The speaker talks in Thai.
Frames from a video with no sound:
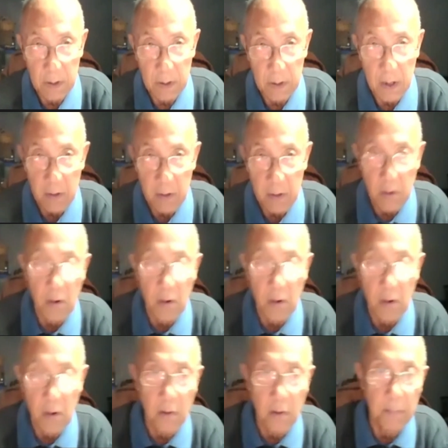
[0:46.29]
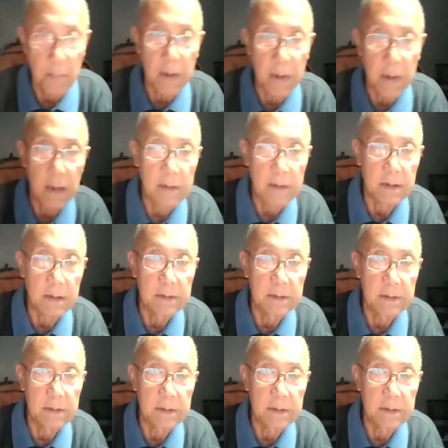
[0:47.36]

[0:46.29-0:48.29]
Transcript: แล้วก็เป็นนักศึกษา